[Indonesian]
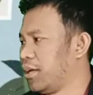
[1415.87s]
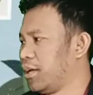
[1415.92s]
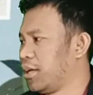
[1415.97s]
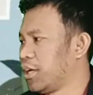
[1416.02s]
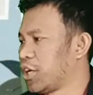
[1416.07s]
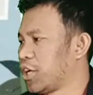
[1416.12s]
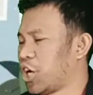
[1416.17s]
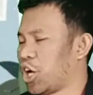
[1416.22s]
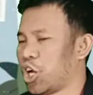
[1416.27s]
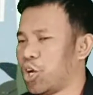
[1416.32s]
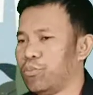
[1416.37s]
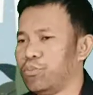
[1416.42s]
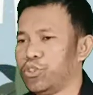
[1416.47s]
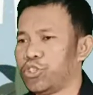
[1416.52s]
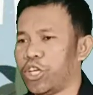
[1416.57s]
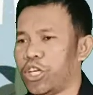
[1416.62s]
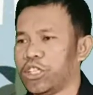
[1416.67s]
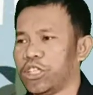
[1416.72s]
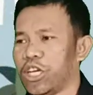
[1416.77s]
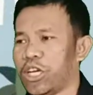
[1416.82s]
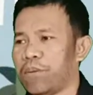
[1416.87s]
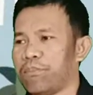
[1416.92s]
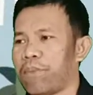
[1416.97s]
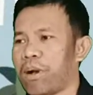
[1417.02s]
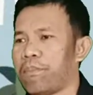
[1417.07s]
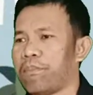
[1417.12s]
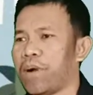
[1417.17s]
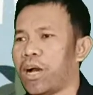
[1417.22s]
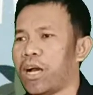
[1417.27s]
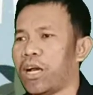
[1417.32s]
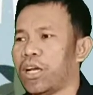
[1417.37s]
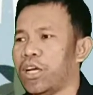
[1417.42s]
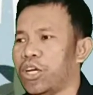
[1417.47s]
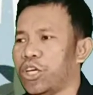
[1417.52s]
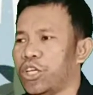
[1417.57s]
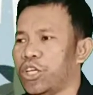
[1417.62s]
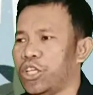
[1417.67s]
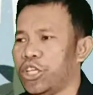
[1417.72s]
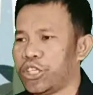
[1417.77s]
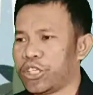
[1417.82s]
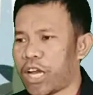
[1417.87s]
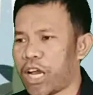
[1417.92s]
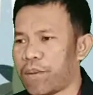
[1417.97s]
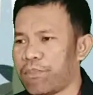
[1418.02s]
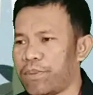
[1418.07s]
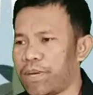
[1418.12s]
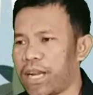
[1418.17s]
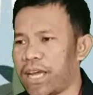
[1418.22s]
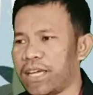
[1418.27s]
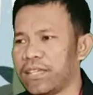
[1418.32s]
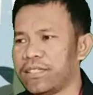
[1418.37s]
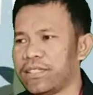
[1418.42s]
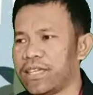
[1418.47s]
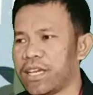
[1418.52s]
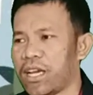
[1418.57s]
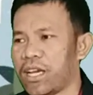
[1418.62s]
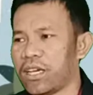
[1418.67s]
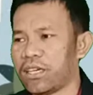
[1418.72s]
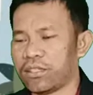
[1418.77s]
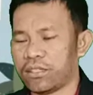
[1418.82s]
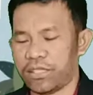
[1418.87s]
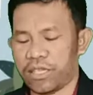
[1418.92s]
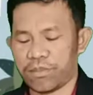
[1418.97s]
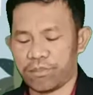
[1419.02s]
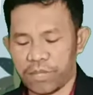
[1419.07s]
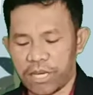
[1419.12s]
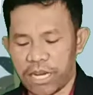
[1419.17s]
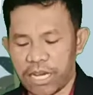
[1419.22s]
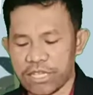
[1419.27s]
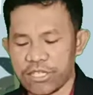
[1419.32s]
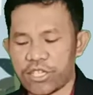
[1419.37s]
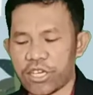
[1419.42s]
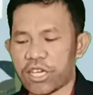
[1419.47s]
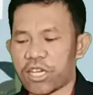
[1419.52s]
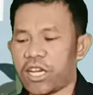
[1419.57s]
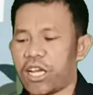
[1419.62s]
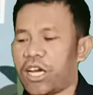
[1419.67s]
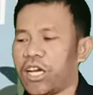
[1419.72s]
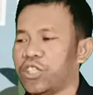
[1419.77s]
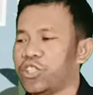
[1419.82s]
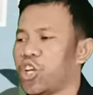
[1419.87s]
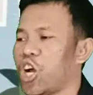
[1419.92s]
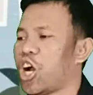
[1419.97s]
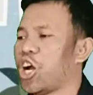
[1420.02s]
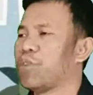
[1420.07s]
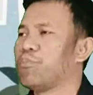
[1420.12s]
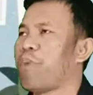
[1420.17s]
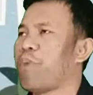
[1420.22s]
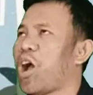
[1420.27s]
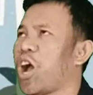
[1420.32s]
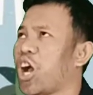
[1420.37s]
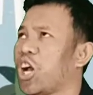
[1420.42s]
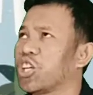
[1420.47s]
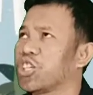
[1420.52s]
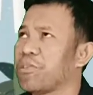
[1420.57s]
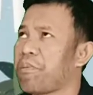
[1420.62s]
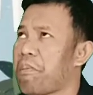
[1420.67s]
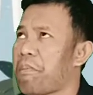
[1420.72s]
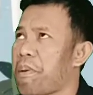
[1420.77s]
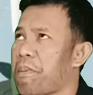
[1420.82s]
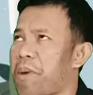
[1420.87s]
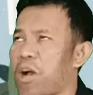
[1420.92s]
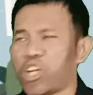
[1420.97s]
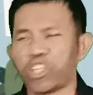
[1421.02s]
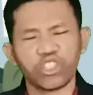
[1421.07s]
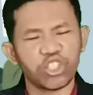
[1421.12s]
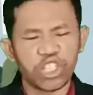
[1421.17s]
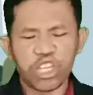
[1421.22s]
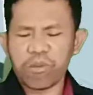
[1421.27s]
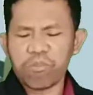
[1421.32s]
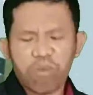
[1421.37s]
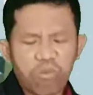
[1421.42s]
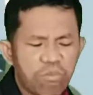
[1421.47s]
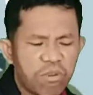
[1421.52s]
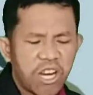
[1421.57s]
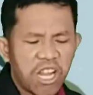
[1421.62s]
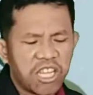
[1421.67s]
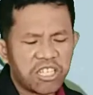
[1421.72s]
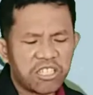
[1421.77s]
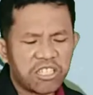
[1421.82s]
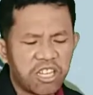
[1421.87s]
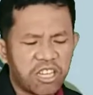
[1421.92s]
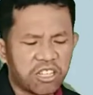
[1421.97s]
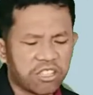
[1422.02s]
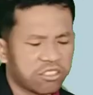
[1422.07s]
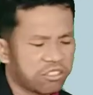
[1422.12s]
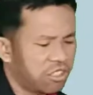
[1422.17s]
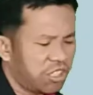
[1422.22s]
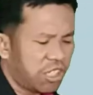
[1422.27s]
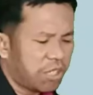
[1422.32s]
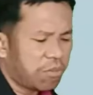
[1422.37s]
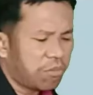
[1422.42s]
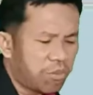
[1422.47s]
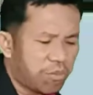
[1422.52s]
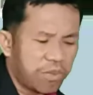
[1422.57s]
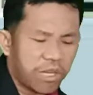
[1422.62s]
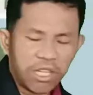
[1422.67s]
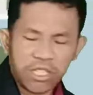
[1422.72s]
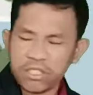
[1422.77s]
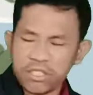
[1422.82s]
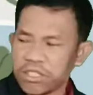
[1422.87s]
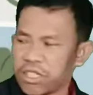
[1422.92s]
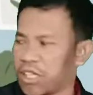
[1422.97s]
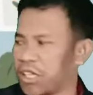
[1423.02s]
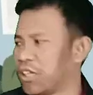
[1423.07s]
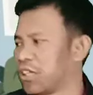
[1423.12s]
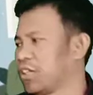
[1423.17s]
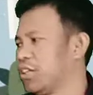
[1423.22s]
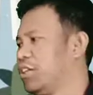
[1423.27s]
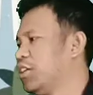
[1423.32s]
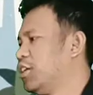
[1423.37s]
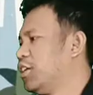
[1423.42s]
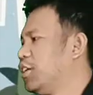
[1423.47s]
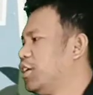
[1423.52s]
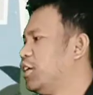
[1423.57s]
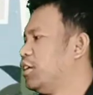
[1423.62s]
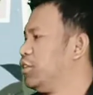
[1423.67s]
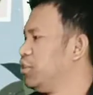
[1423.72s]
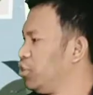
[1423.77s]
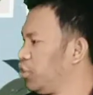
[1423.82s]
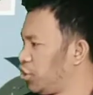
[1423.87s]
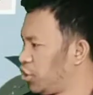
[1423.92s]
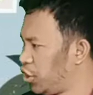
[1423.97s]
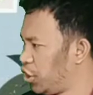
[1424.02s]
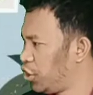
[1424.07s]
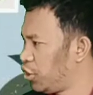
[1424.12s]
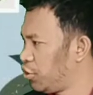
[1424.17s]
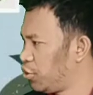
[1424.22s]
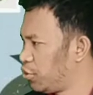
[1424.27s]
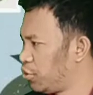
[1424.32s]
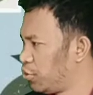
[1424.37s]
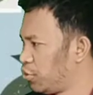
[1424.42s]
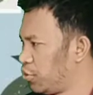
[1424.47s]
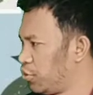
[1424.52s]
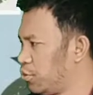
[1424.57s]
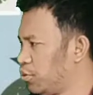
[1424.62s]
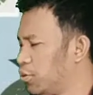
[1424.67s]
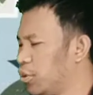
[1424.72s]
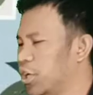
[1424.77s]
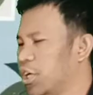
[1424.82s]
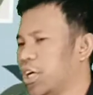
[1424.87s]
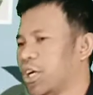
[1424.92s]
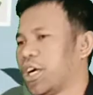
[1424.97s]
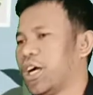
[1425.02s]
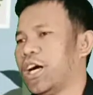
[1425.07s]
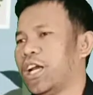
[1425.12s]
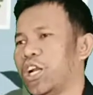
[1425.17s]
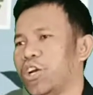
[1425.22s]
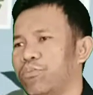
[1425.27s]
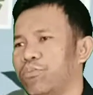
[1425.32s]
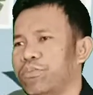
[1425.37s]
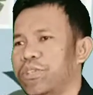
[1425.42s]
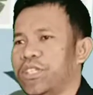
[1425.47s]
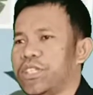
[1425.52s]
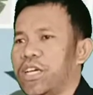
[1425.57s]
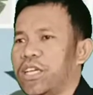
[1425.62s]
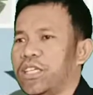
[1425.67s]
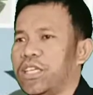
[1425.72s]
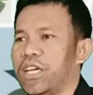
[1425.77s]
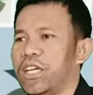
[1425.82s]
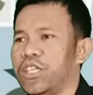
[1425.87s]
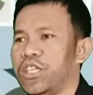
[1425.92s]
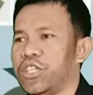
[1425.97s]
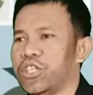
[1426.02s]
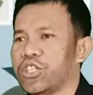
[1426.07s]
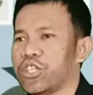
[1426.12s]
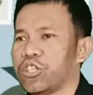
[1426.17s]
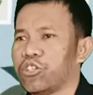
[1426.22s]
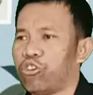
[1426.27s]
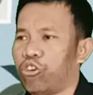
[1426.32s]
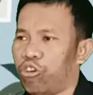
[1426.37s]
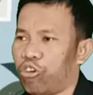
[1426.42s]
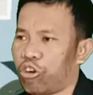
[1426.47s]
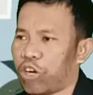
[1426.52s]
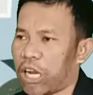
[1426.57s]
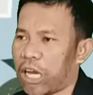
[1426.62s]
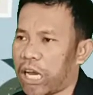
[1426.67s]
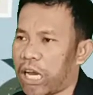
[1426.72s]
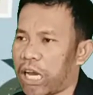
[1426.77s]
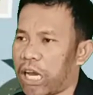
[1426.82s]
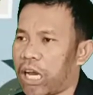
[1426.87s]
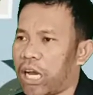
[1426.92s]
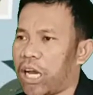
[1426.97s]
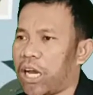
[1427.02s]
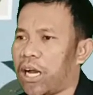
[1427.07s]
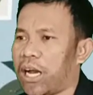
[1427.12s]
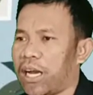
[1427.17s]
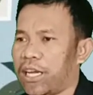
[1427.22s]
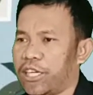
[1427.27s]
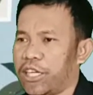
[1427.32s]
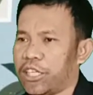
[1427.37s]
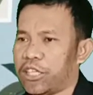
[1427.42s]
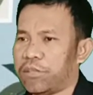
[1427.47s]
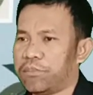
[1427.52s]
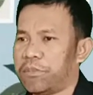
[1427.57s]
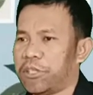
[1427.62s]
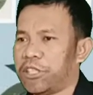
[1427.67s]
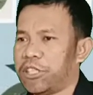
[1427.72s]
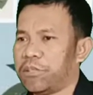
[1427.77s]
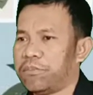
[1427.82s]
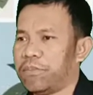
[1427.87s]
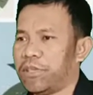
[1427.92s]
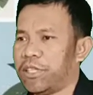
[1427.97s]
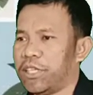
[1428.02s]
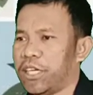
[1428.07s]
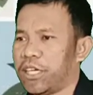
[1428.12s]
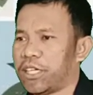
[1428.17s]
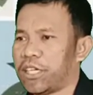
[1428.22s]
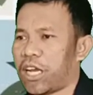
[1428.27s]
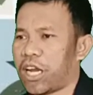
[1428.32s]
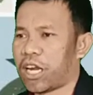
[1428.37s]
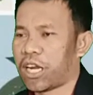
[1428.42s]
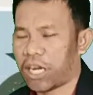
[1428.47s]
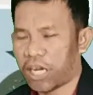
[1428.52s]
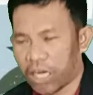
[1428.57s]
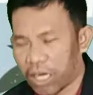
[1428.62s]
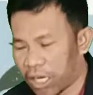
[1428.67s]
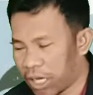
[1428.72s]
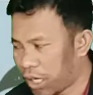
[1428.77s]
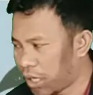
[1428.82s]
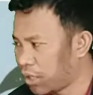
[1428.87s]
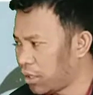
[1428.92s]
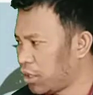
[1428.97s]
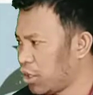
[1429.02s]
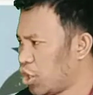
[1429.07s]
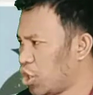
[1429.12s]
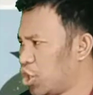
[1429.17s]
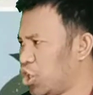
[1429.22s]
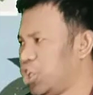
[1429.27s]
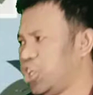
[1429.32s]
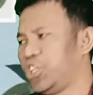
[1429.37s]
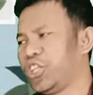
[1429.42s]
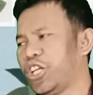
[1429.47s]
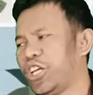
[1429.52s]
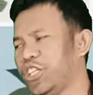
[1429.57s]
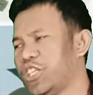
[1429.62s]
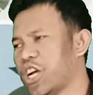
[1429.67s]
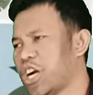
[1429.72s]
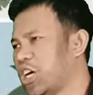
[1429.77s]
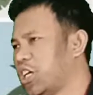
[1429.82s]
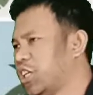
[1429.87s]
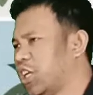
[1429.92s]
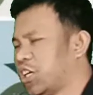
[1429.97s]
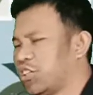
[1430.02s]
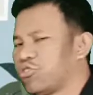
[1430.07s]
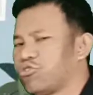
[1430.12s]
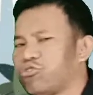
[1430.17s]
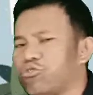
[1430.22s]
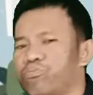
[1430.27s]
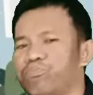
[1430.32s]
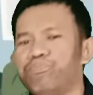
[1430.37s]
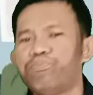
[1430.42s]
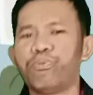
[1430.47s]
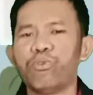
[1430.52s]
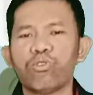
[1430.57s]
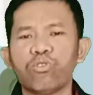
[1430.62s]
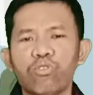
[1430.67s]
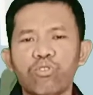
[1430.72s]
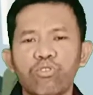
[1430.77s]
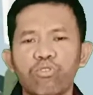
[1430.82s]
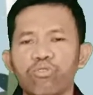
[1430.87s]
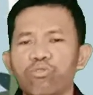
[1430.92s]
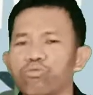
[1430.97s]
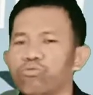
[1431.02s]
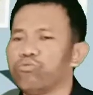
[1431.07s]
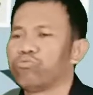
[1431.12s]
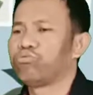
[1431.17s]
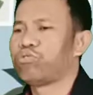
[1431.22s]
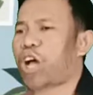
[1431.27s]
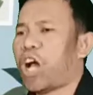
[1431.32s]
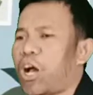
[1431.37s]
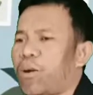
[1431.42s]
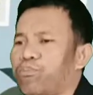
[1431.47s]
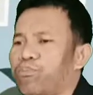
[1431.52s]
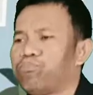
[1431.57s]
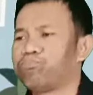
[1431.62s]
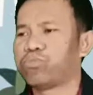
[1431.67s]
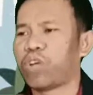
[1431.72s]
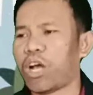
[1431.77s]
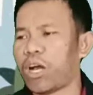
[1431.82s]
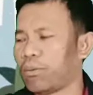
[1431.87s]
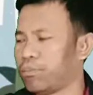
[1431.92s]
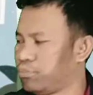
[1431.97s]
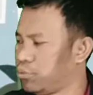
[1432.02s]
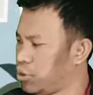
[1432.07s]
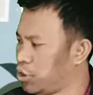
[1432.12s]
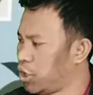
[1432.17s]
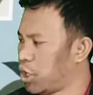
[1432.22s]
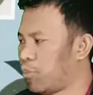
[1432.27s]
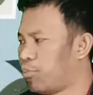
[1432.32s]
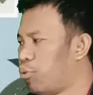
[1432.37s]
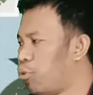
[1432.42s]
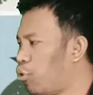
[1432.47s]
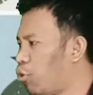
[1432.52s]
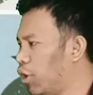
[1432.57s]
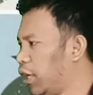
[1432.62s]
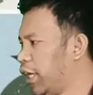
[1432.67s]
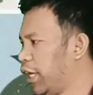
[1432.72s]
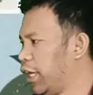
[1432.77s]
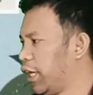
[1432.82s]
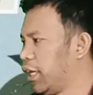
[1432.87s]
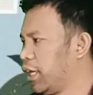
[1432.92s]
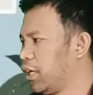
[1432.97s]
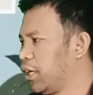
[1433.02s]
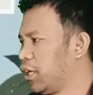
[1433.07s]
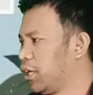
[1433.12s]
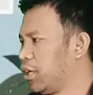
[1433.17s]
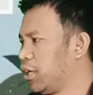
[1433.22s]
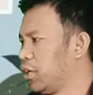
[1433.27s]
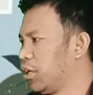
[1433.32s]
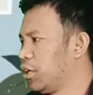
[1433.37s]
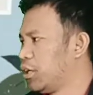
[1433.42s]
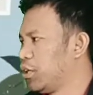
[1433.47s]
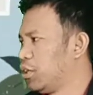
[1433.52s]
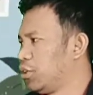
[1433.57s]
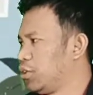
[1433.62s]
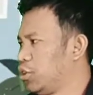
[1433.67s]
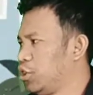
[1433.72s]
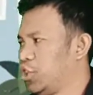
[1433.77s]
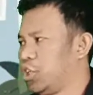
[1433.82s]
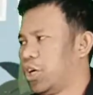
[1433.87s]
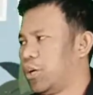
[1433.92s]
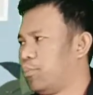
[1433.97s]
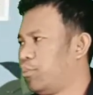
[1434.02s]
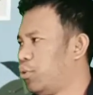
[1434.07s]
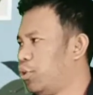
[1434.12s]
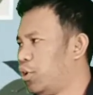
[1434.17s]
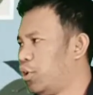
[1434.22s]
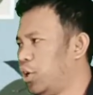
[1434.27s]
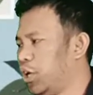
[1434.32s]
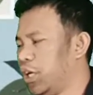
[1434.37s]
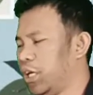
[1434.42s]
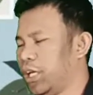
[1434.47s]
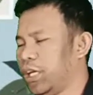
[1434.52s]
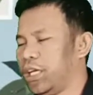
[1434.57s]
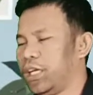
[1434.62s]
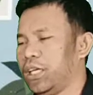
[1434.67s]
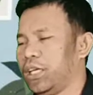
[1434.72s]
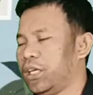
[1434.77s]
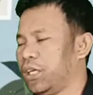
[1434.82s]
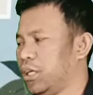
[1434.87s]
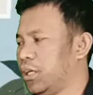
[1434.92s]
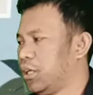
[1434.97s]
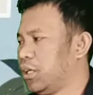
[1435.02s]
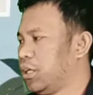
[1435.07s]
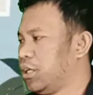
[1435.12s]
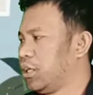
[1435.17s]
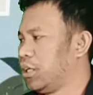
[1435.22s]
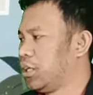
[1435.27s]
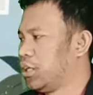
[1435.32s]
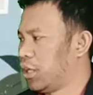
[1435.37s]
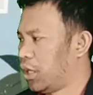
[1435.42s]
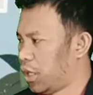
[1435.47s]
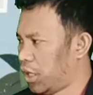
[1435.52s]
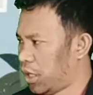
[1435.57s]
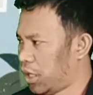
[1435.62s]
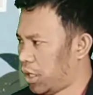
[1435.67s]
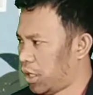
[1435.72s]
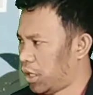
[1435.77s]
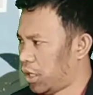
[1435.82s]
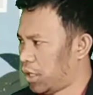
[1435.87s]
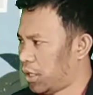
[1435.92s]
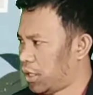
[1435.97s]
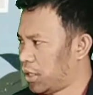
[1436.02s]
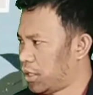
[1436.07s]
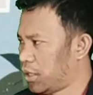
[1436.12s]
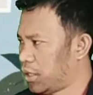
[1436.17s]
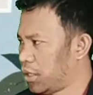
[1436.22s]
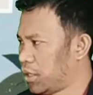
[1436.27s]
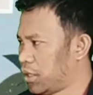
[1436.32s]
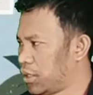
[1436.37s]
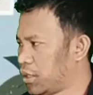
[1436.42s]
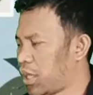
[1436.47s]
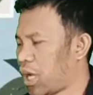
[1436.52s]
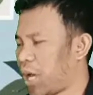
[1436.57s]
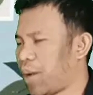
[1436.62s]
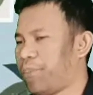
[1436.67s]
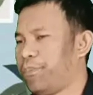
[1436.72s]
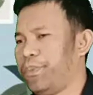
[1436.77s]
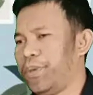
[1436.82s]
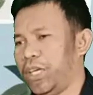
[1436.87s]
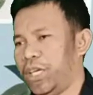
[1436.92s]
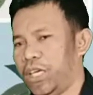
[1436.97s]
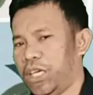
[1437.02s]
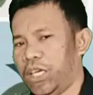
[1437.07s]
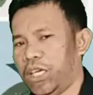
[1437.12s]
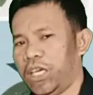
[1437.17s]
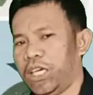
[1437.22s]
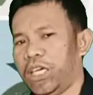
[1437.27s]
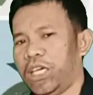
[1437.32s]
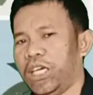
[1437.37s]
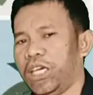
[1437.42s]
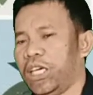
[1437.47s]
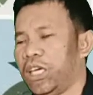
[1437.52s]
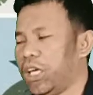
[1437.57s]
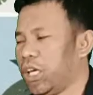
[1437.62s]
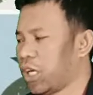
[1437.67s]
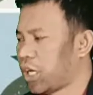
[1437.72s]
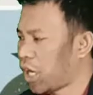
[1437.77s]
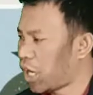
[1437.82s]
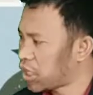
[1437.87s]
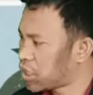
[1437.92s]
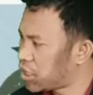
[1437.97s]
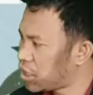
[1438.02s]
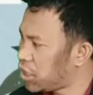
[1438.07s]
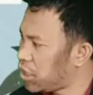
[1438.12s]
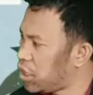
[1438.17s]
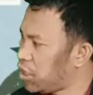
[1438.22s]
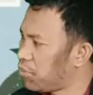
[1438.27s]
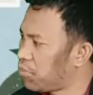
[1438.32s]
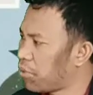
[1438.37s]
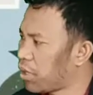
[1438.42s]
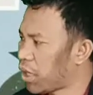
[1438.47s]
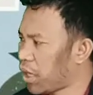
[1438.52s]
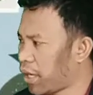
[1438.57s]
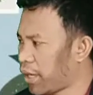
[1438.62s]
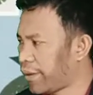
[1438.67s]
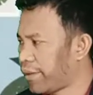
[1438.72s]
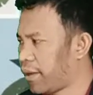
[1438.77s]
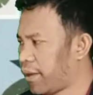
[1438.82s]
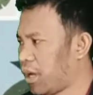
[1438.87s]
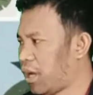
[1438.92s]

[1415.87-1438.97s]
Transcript: Kalau misalnya mama Lita belajar, ya belajarlah, jangan marah sama mama. Tidak mau belajar, tidak mau belajar. Oh, ya, iya, gitu. Ya, ya, ya, Kalau misalnya di sekolah ada teman-teman yang nakal, Lita jangan langsung pukul, tak tak, tidak boleh. Tidak boleh Tidak boleh. Tidak boleh papa. Nah, gak boleh, gak tapi boleh, kasihi mereka.